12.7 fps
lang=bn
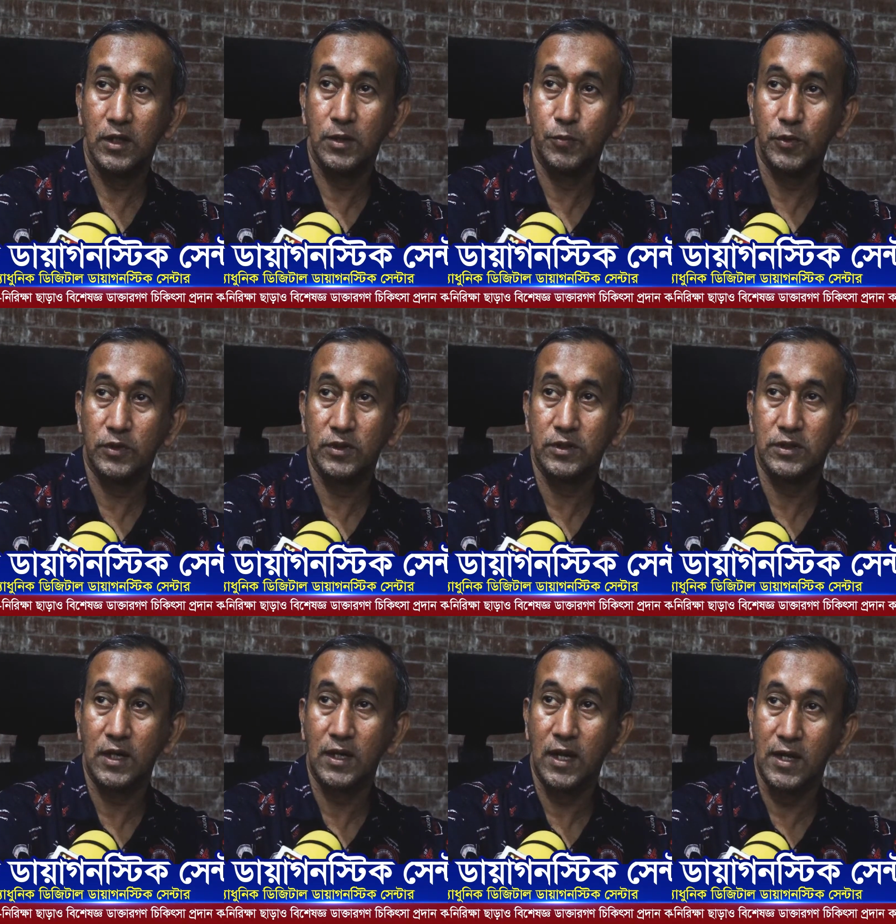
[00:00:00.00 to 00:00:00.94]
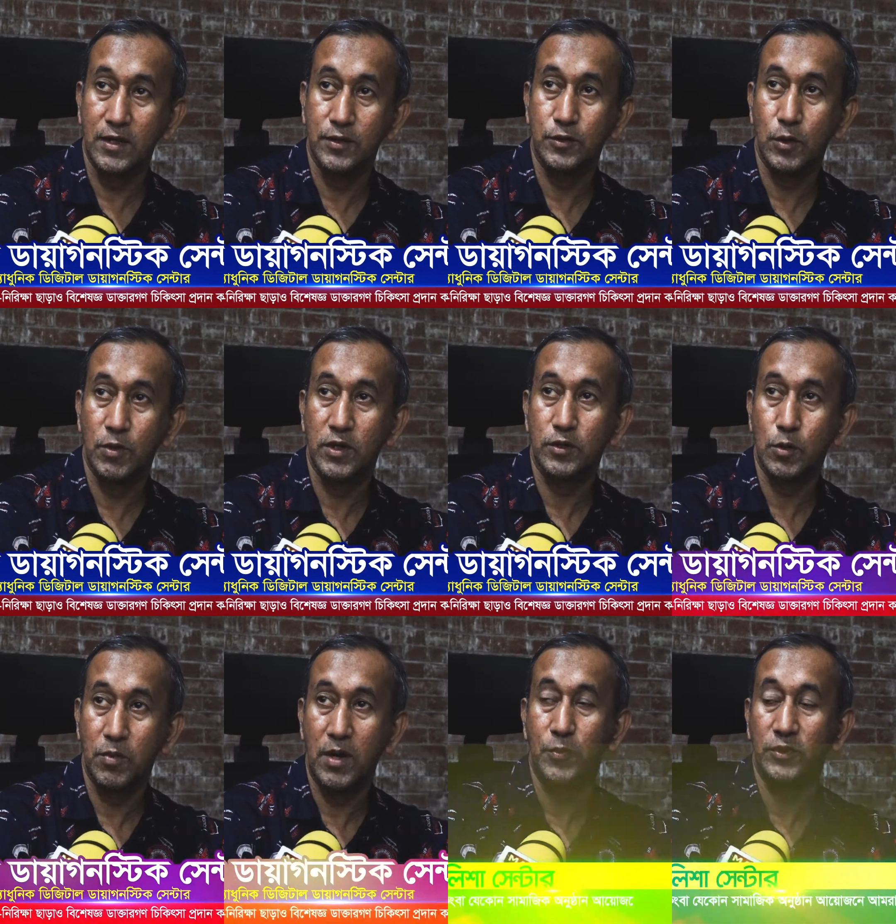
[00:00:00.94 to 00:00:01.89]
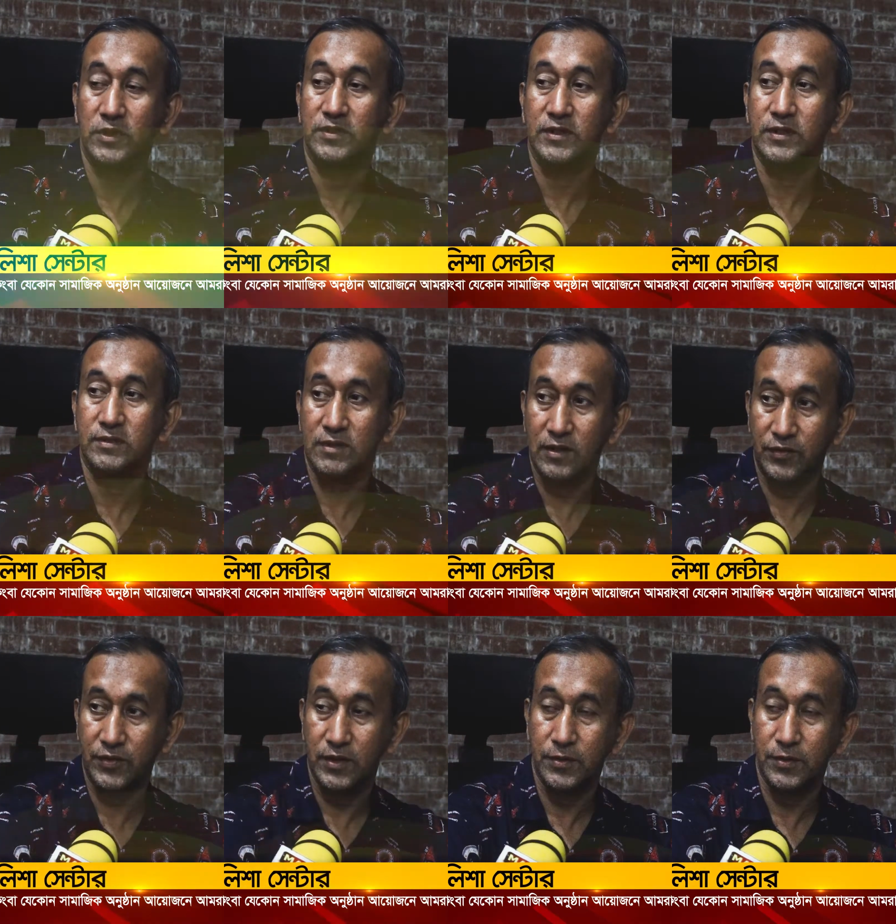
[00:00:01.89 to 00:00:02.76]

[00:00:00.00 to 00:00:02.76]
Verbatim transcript: এই প্রতিষ্ঠাকালীন সবের সভাপতি তিনি ছিলেন